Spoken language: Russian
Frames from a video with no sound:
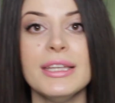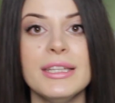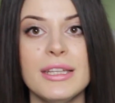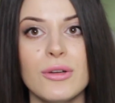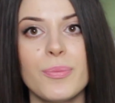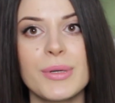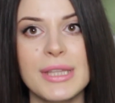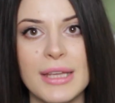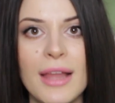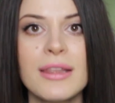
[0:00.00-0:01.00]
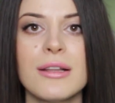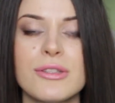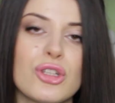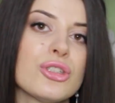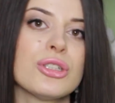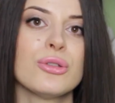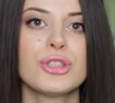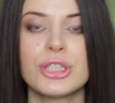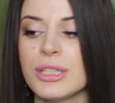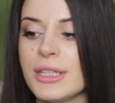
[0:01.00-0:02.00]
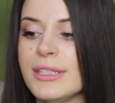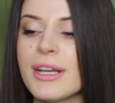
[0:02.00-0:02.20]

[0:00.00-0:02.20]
И постоянно лицо шелушилось.